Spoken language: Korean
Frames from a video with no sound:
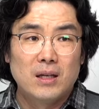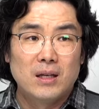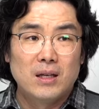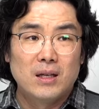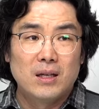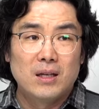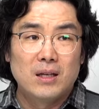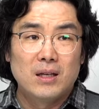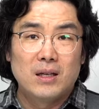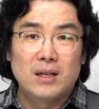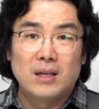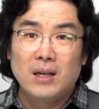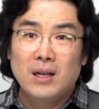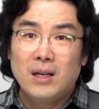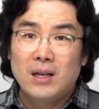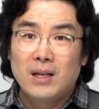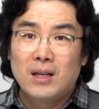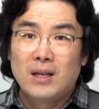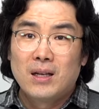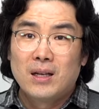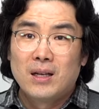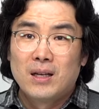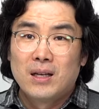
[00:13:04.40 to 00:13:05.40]
예?
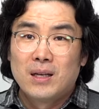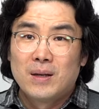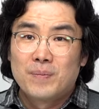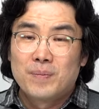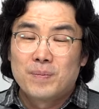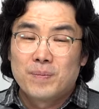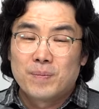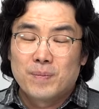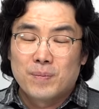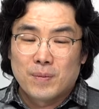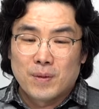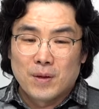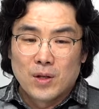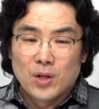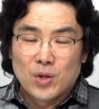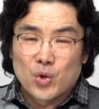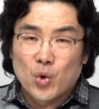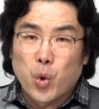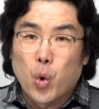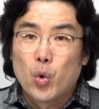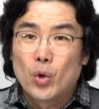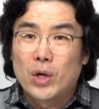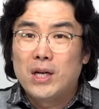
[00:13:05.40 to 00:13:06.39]

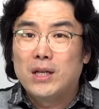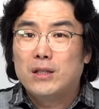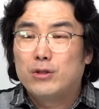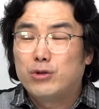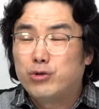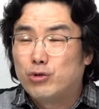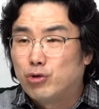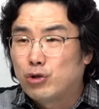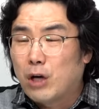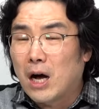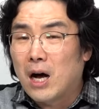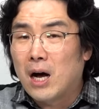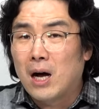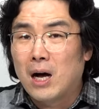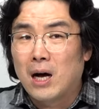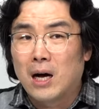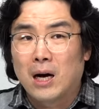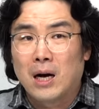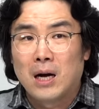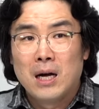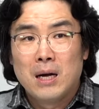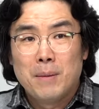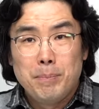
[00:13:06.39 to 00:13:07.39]
독일 구구가
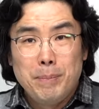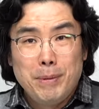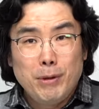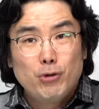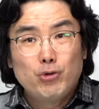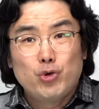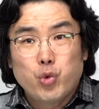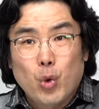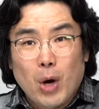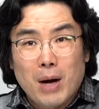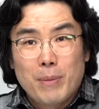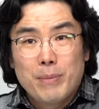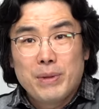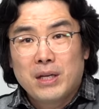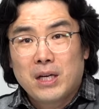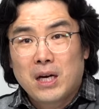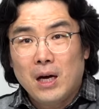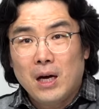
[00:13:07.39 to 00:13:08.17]
미국 좋아합니까?